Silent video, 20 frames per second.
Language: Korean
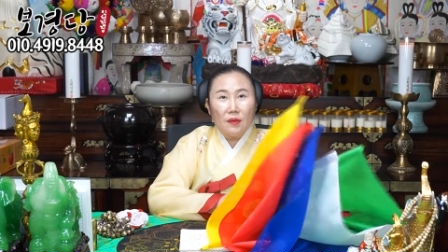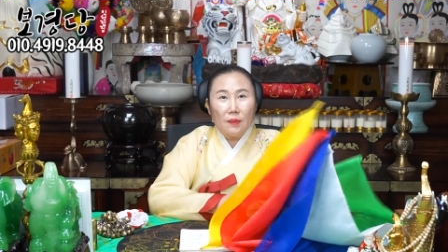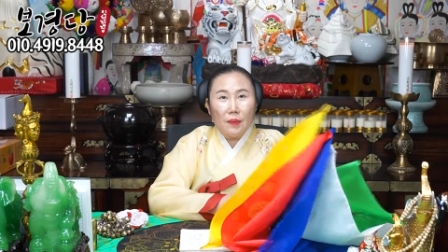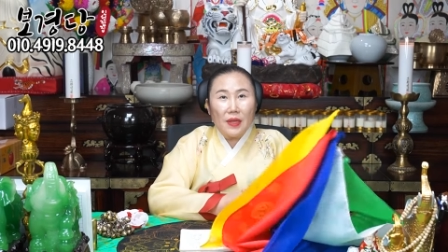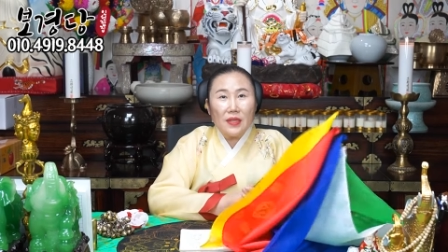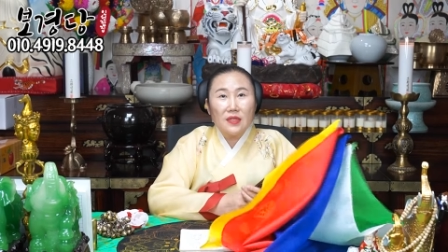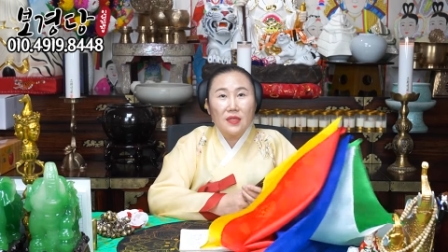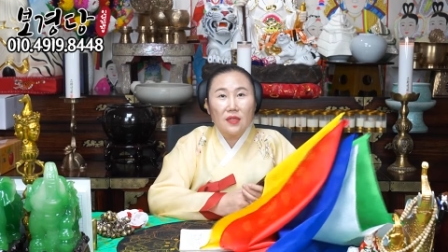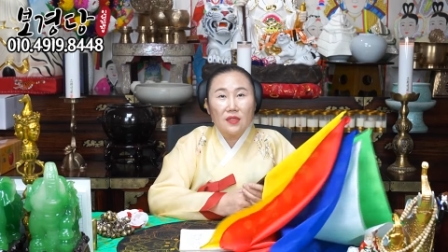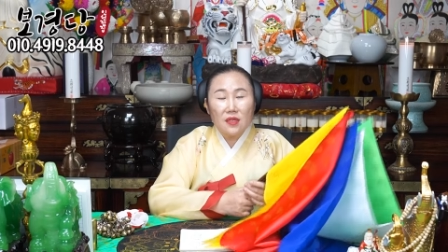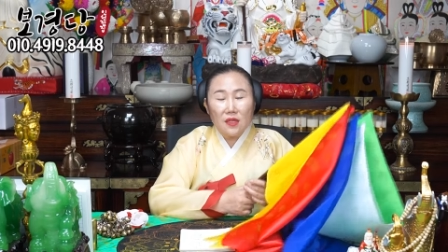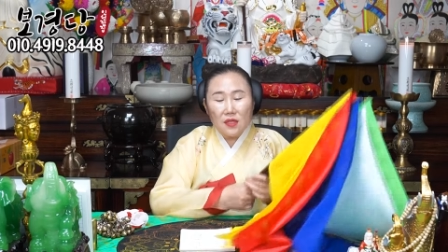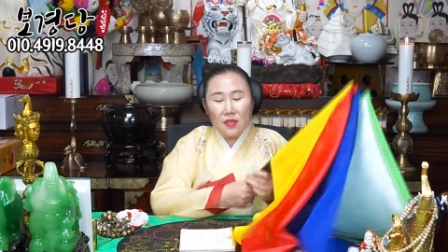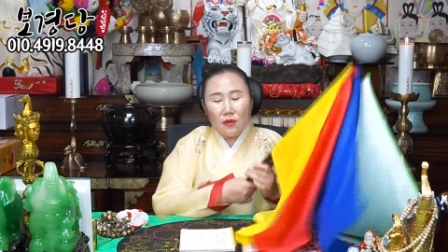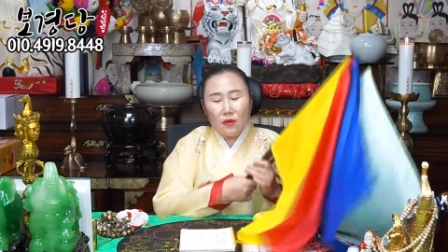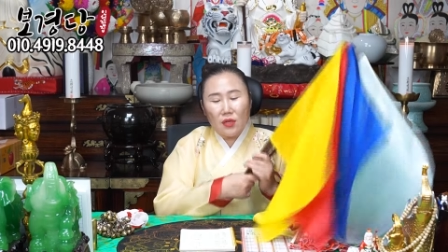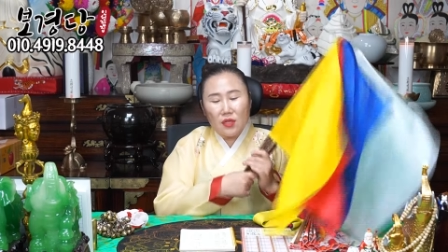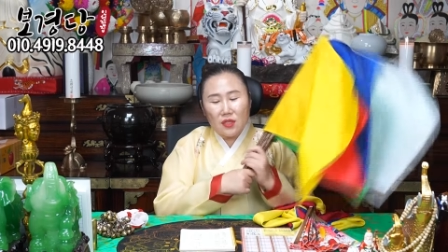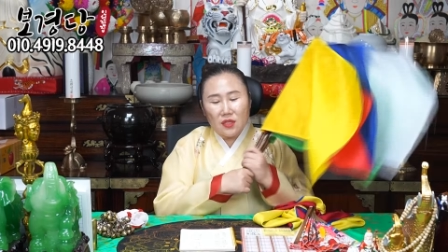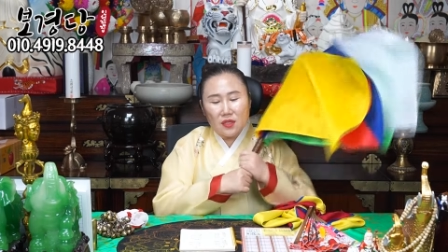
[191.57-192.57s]
팔자가
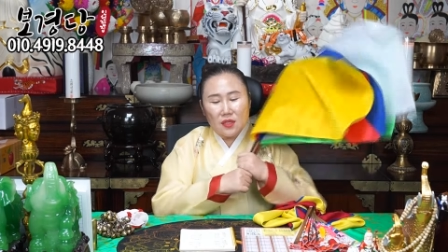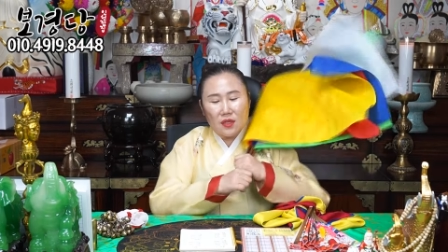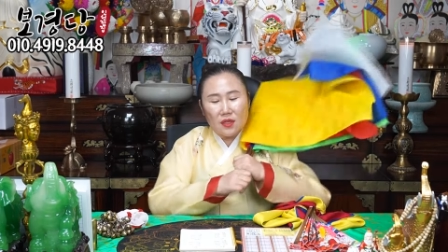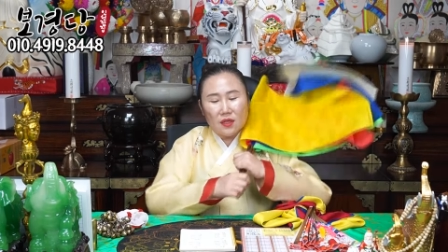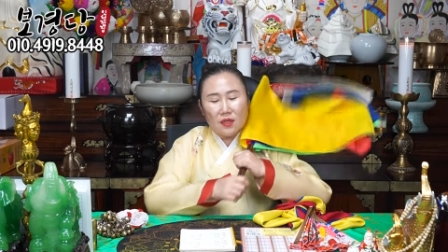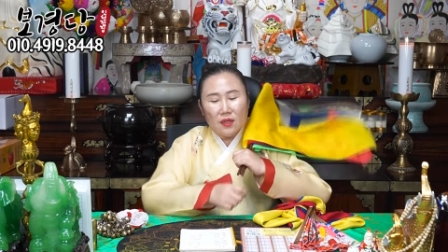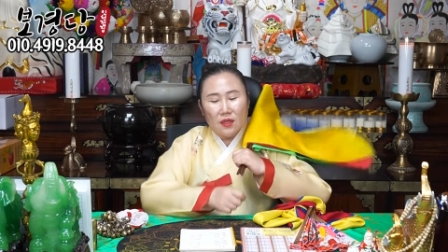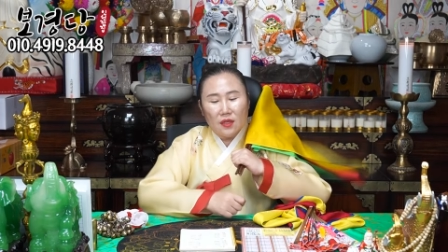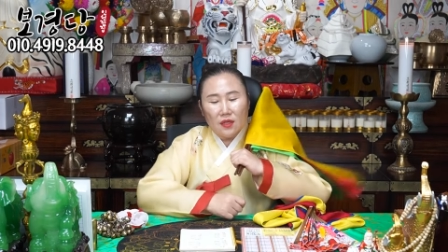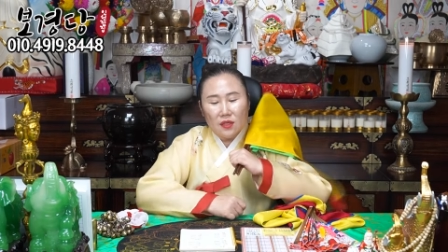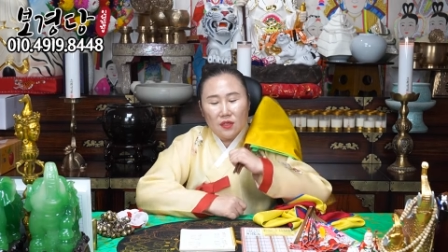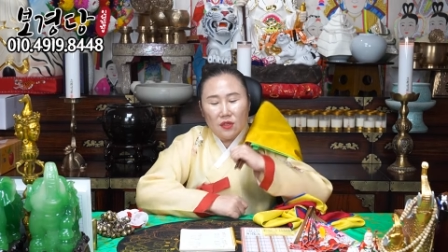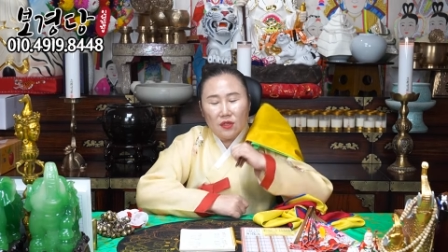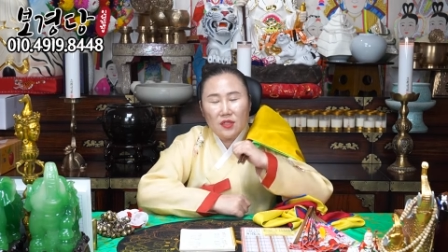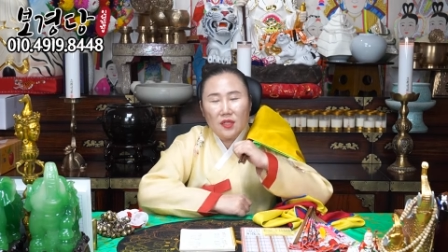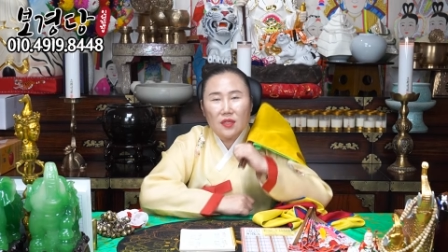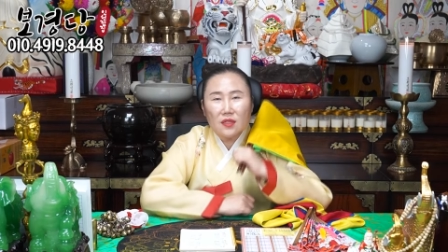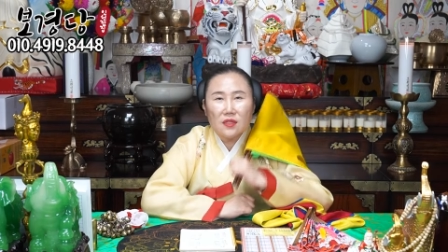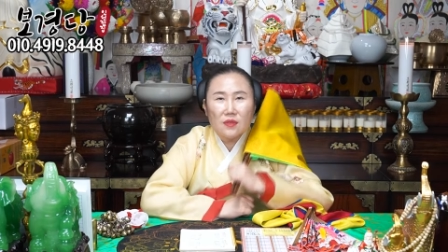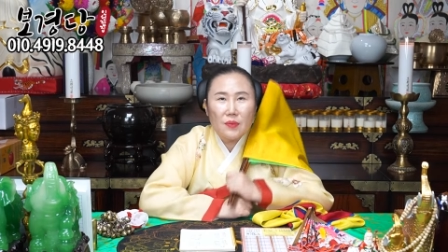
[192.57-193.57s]
세다고 하잖아.
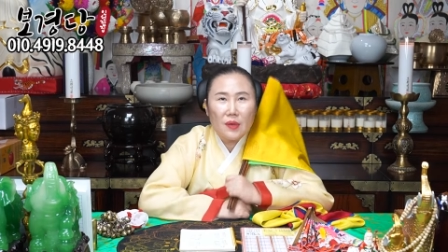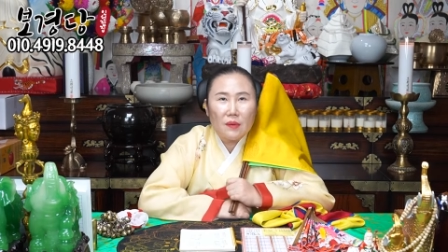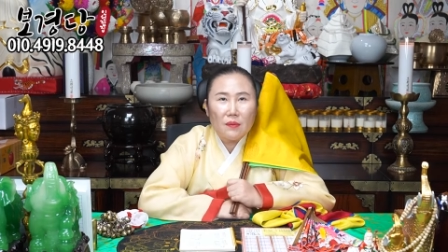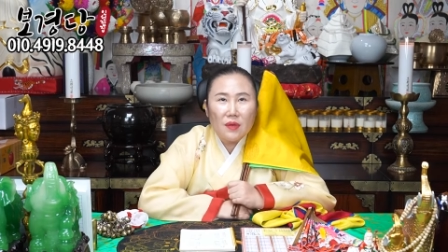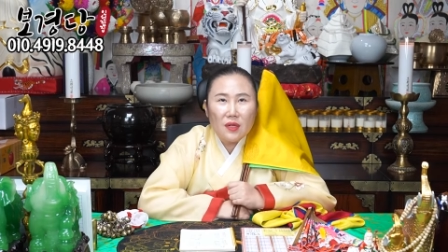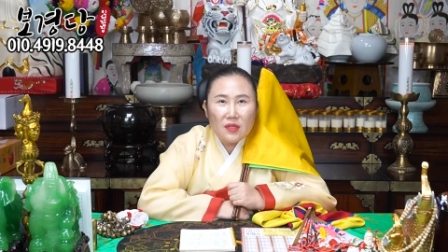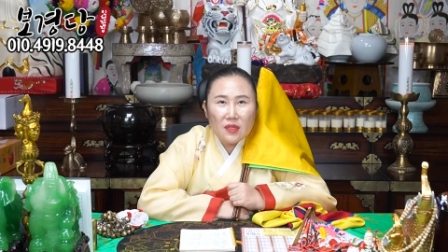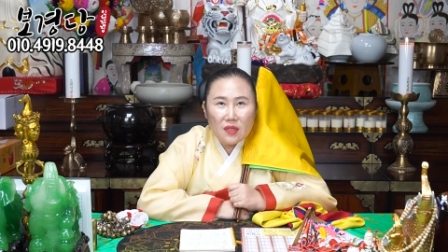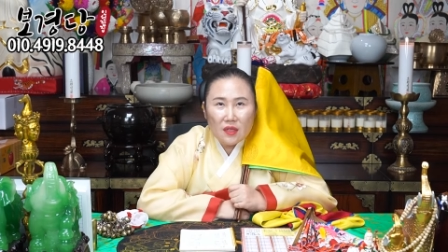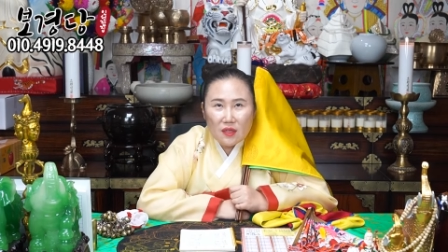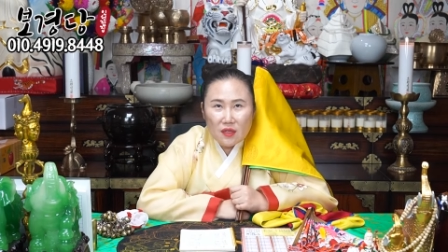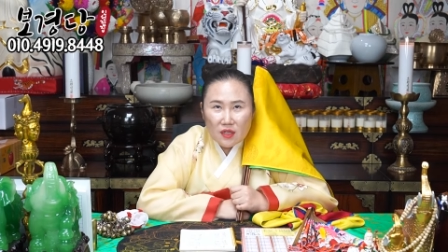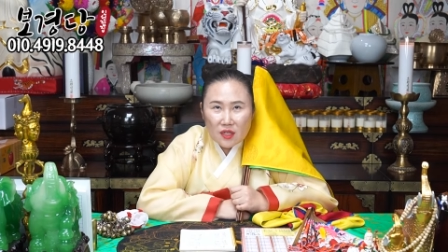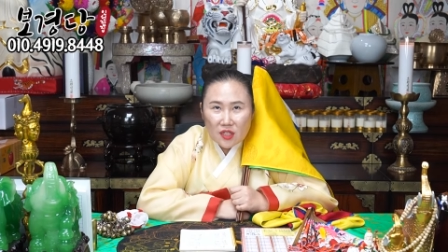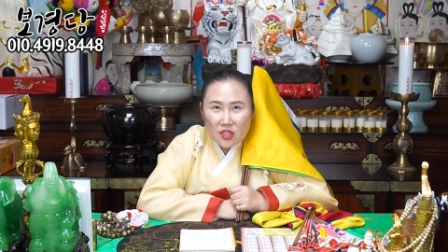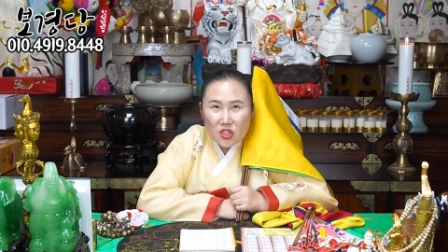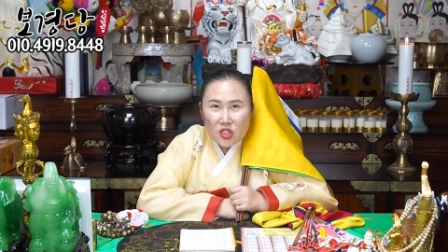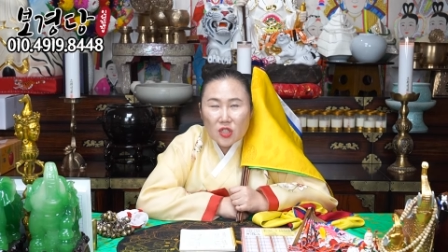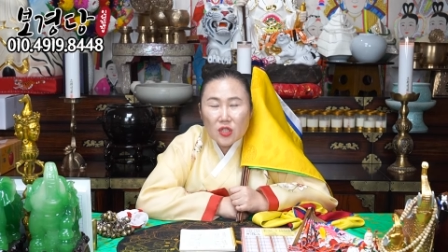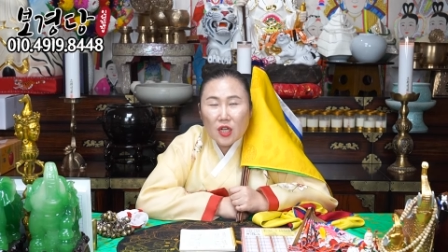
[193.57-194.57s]
여자들 백말띠
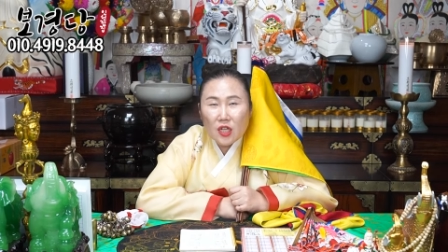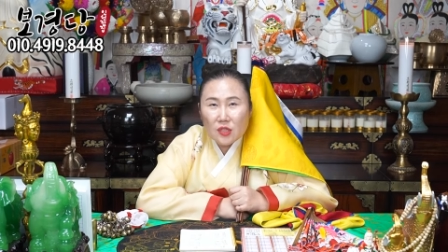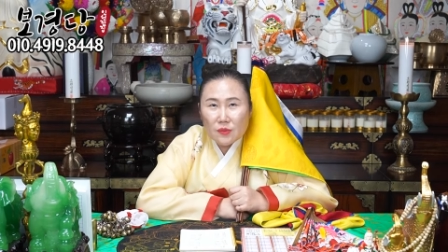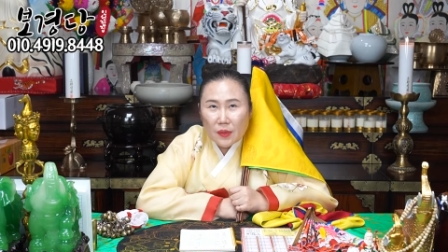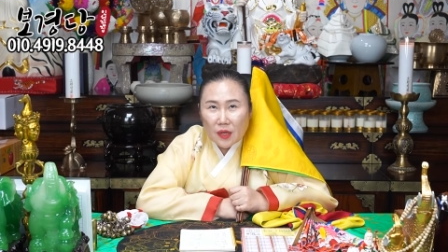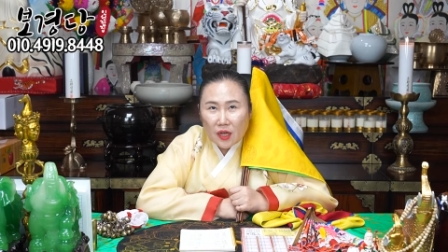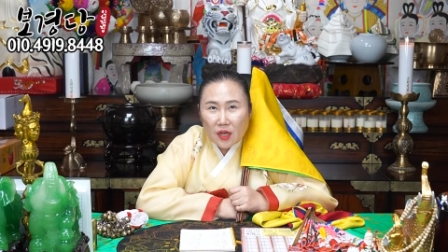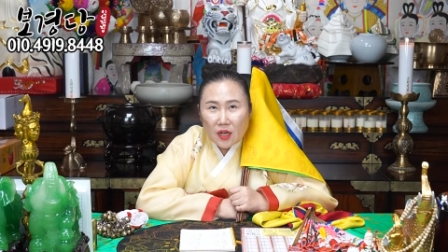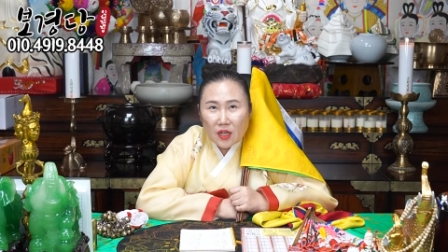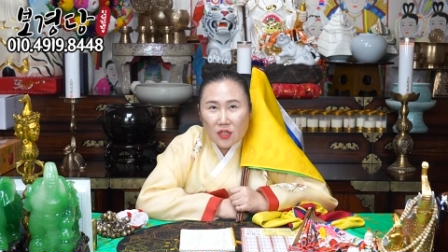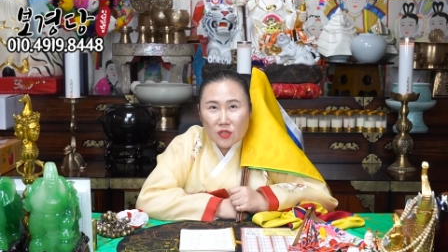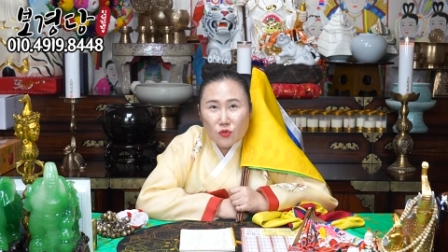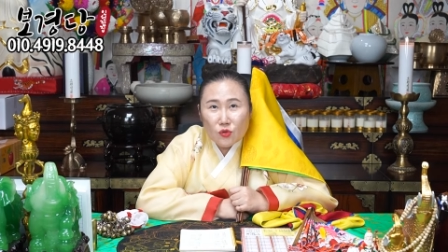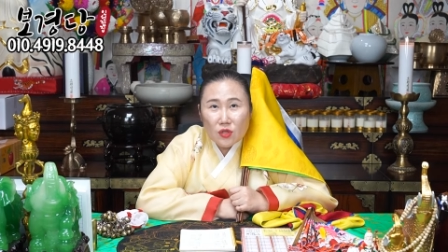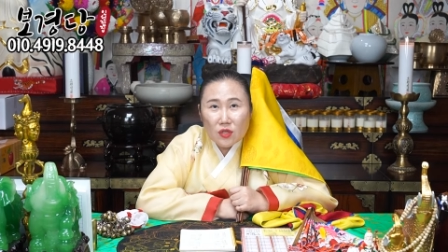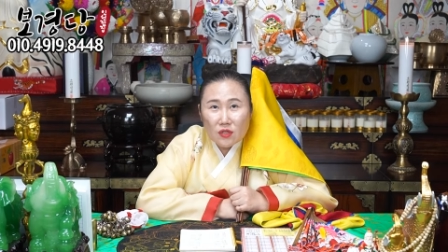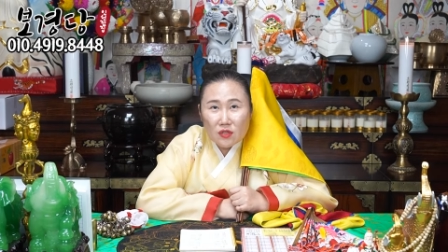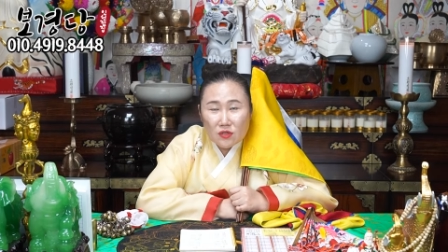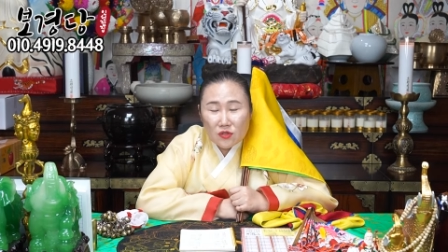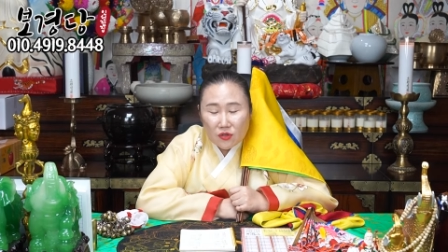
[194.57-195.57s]
시집까지 말아라 이
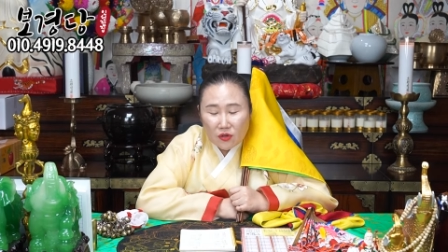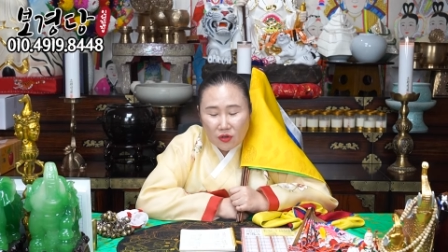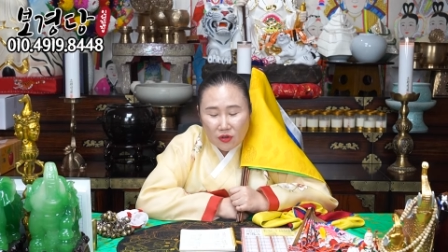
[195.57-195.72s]
소리 듣죠.